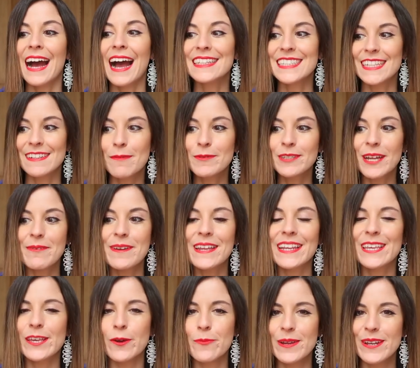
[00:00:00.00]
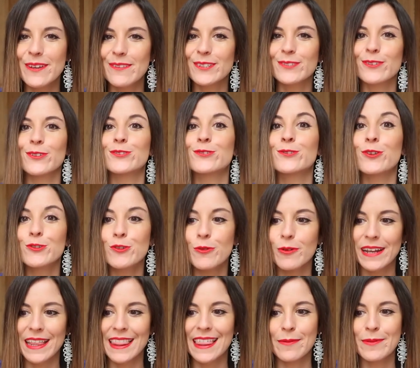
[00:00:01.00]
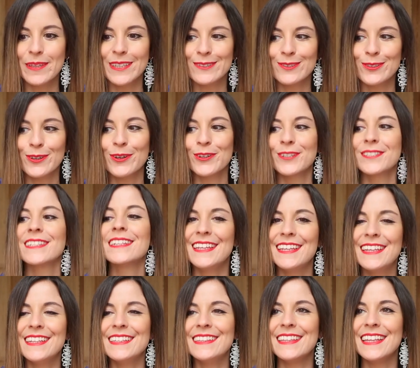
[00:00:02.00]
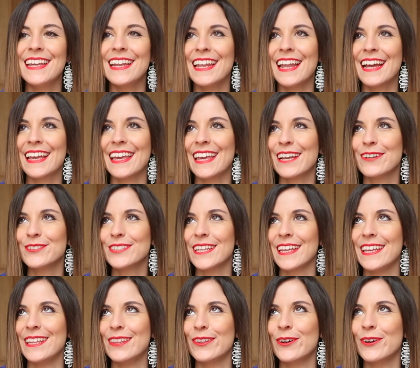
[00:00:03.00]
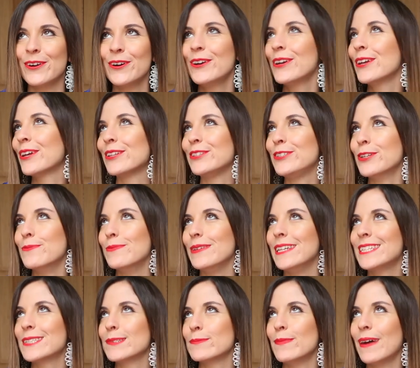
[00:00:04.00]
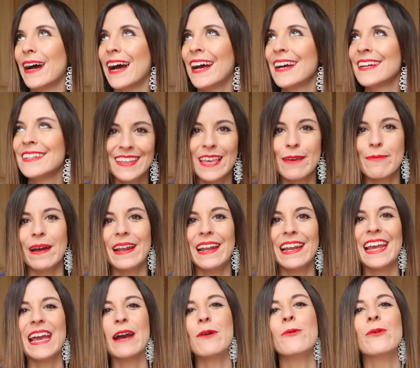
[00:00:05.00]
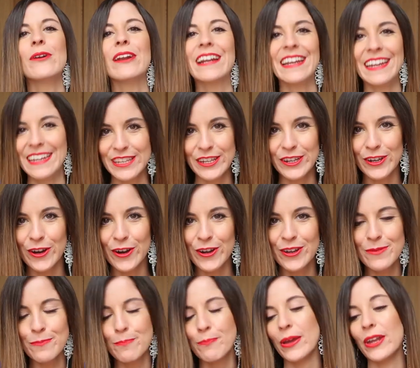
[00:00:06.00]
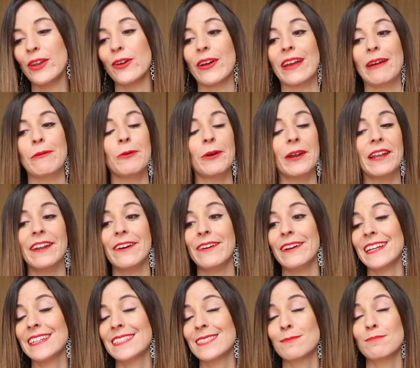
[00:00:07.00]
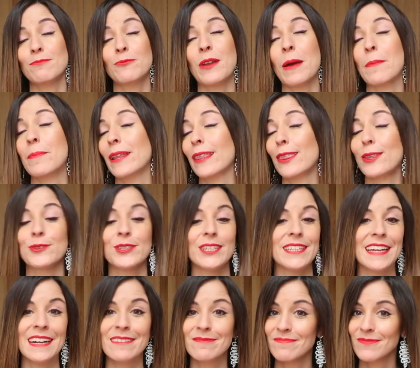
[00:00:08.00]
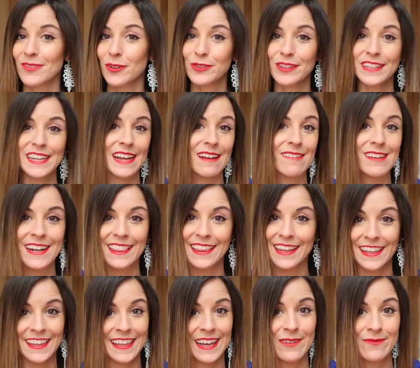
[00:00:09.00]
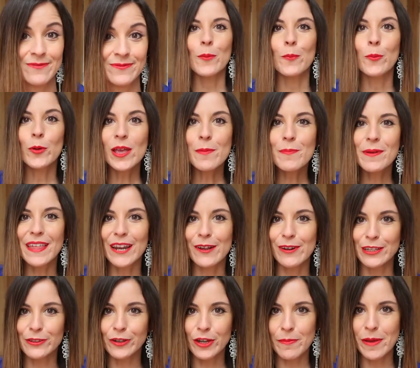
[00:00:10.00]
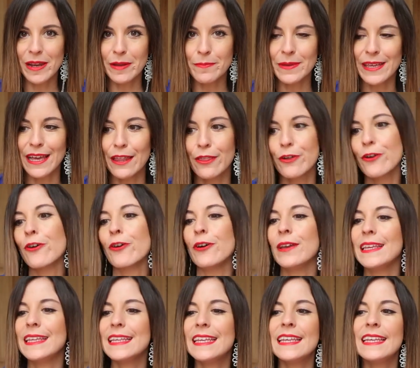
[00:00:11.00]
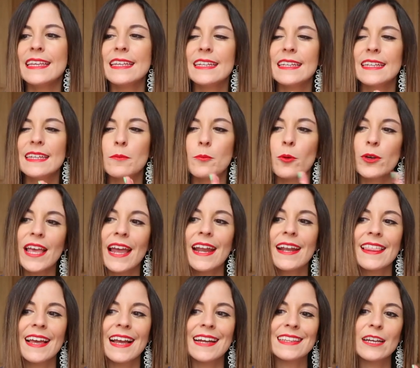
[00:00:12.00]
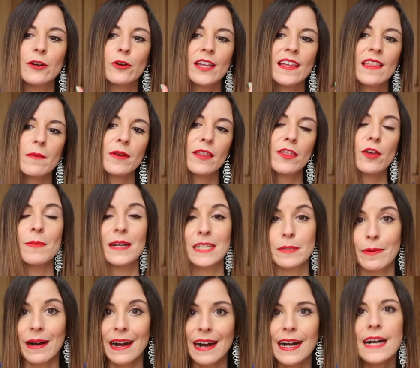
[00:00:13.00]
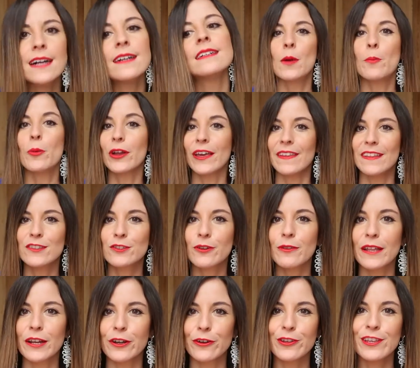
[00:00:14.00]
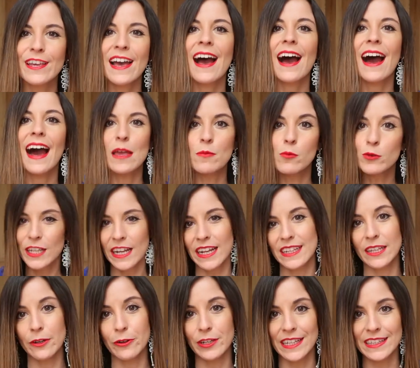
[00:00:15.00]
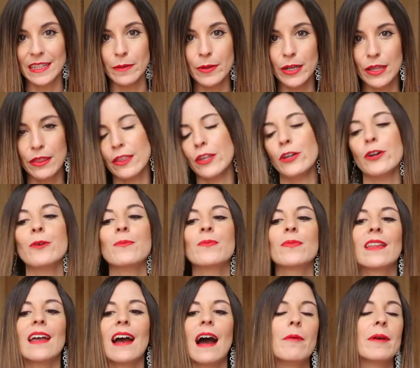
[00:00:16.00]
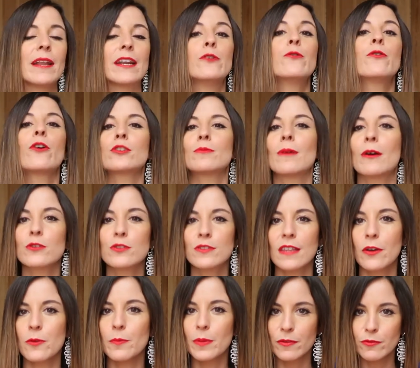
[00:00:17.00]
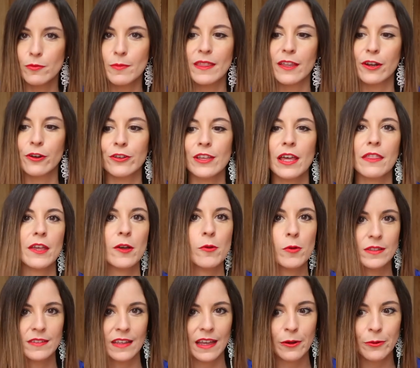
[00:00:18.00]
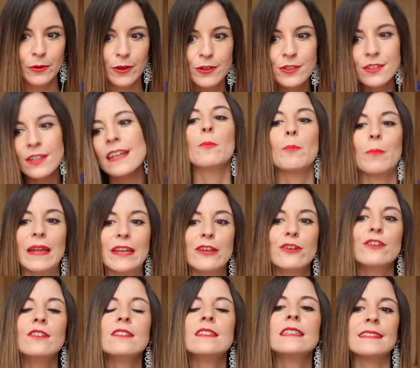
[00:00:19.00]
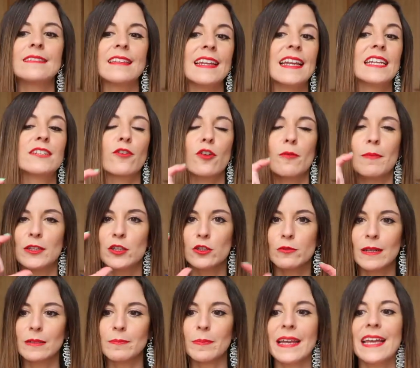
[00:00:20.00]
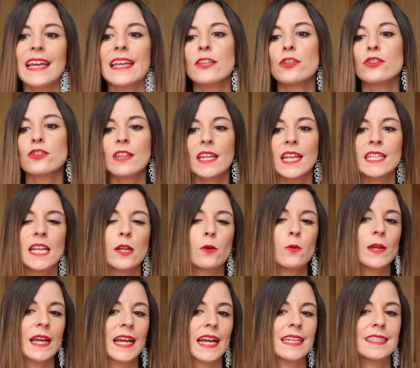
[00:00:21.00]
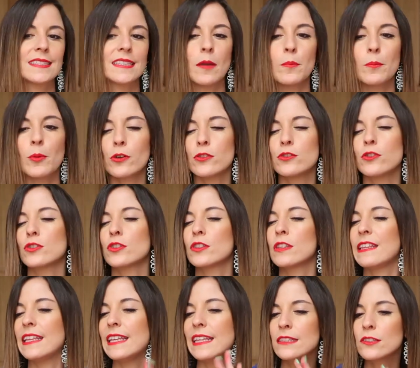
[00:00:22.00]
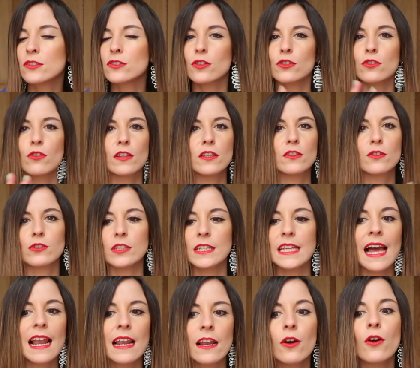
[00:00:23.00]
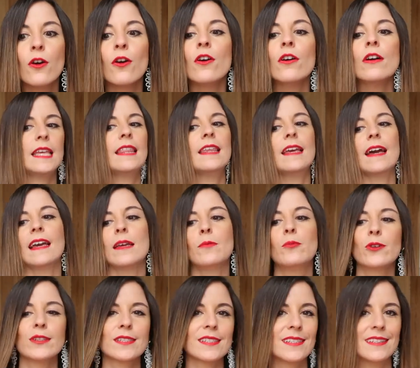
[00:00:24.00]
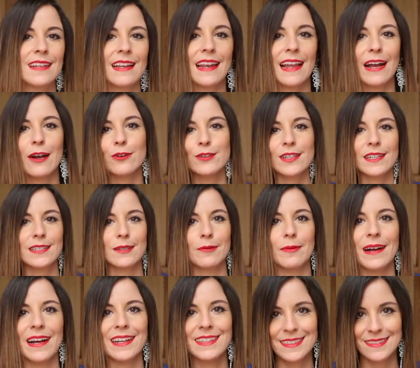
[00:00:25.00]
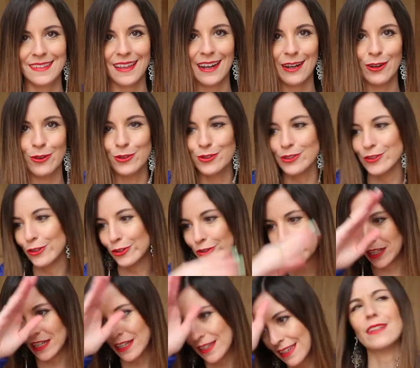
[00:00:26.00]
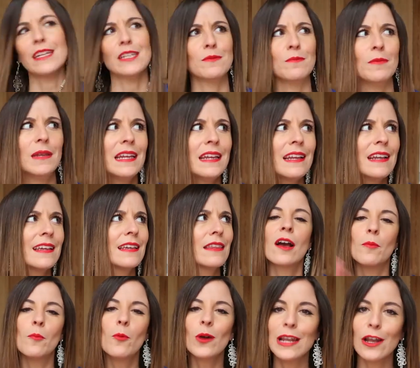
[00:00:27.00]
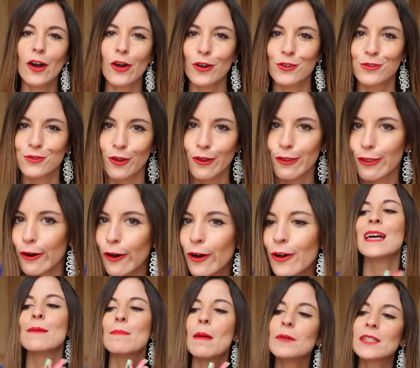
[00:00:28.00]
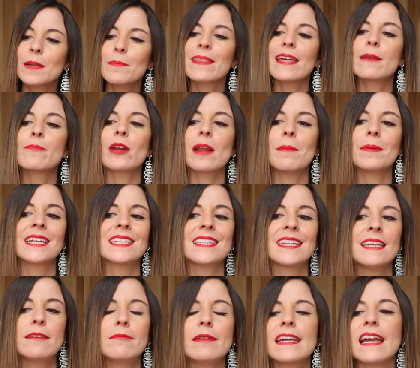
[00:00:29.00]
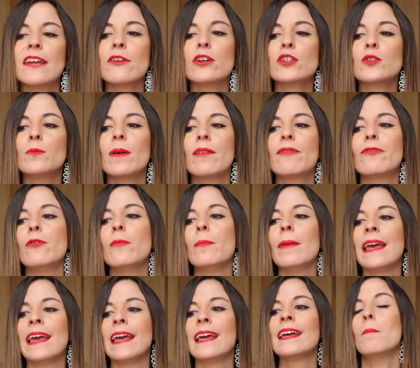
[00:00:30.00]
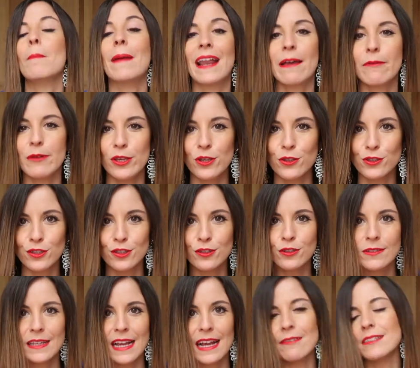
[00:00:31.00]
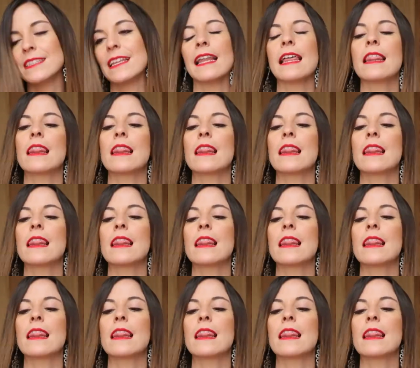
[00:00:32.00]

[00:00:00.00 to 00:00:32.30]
Así que vamos a ver qué opino de estos dos nuevos lanzamientos y de la que he conseguido yo misma, que vale un riñón, pero que bueno, es una preciosidad, os tenía que hablar de ella. Voy a empezar con las dos que me han enviado y voy a ir de categoría de precio más baja, porque dentro de Roya hay muchas categorías de precio. A ver, nunca os va a costar un perfume de Roya 50 euros, pero tenéis formatos más pequeños, tenéis alguna que están por 200, 200 y algo, y de ahí pues la cosa se va hasta los, no sé, 3000. Muy loco todo. Vamos a empezar por la más asequible, que creo que es un perfume maravilloso que acaban de